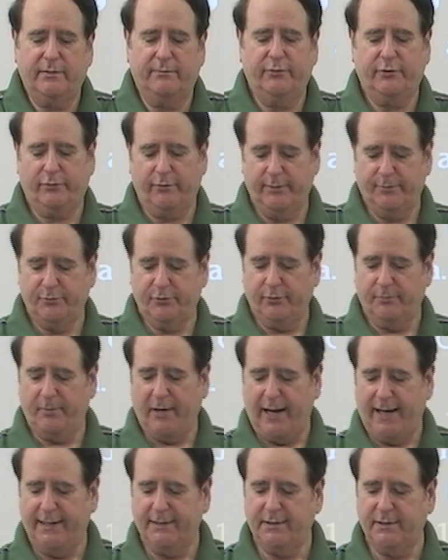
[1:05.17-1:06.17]
的
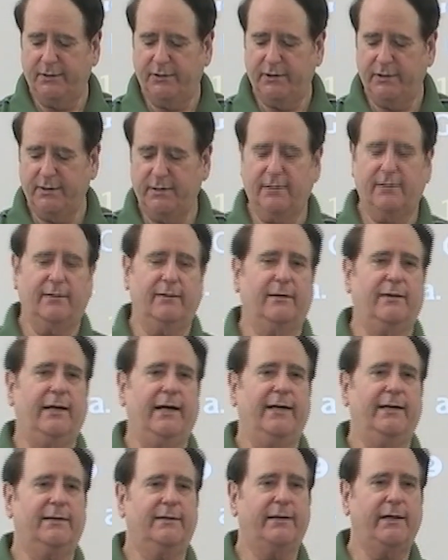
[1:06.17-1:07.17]
相关的
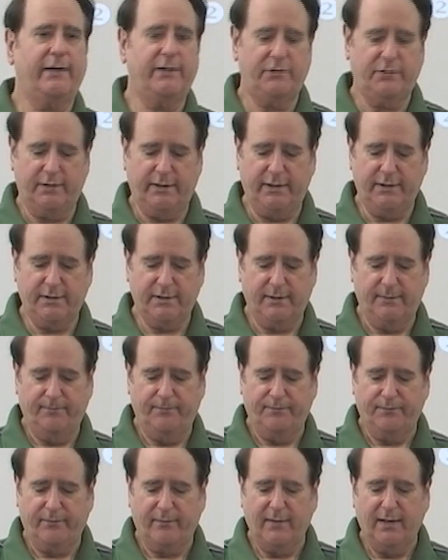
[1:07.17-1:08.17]
经文，
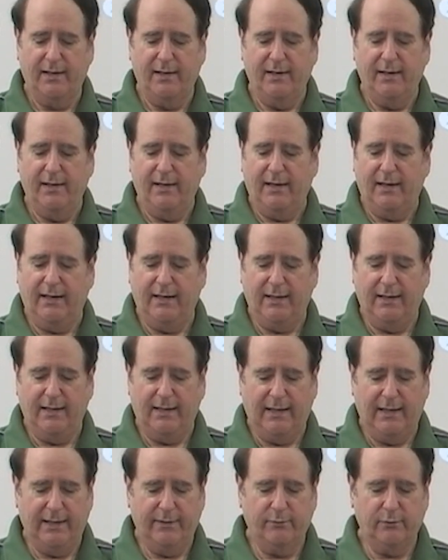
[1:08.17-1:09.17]
你们
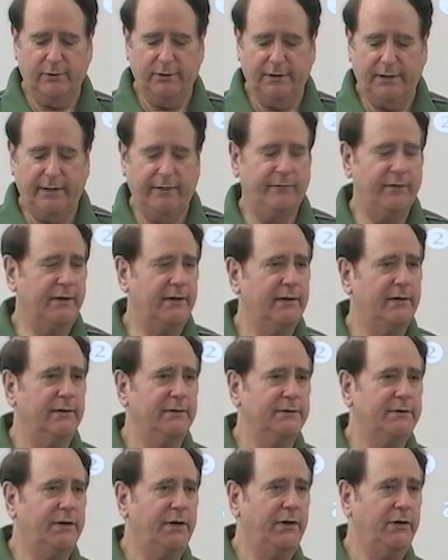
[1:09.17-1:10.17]
需要自己
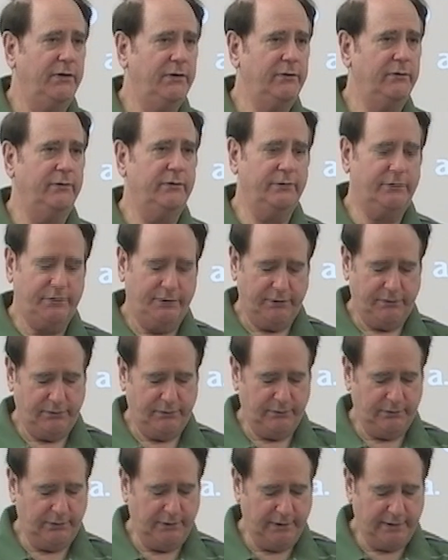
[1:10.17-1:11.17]
来翻
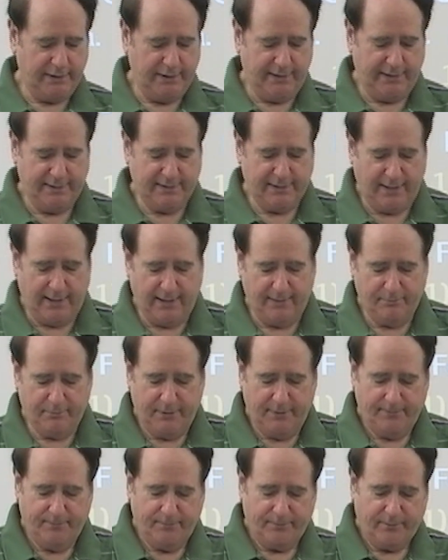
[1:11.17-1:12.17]
找一下这些经
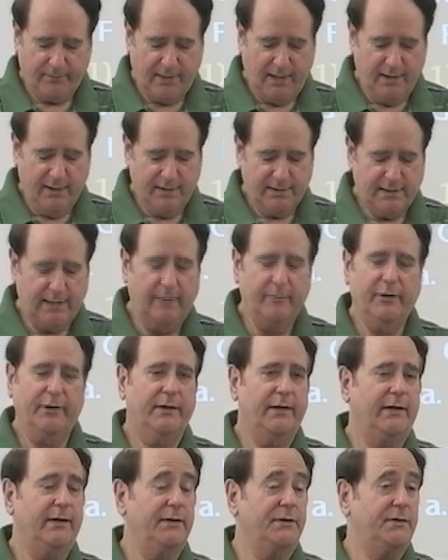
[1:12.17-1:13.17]
文。有
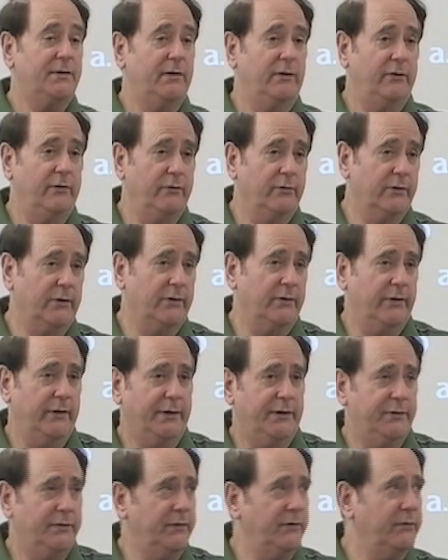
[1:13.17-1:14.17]
些经文是一
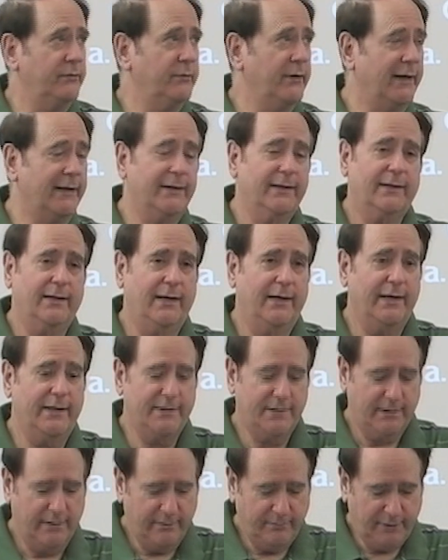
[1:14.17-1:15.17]
下子就可以看
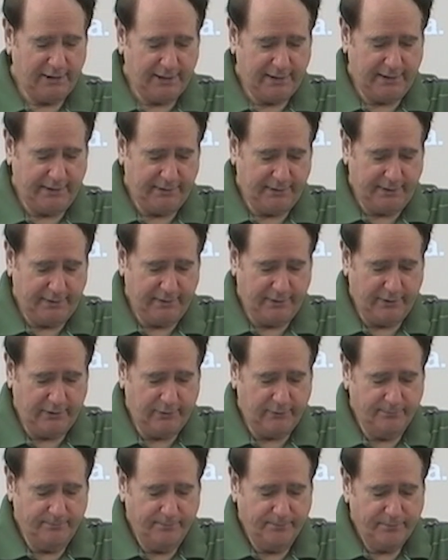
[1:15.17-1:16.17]
出是讲这一
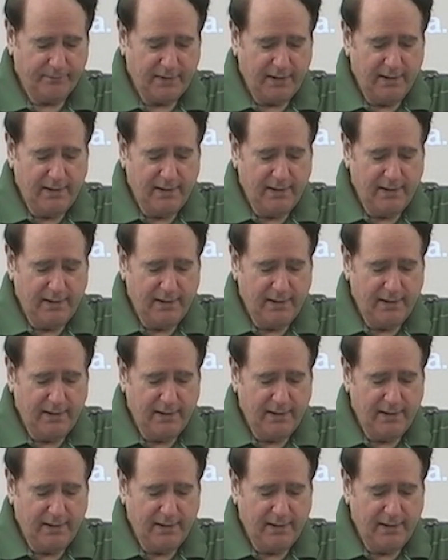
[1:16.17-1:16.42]
点的，《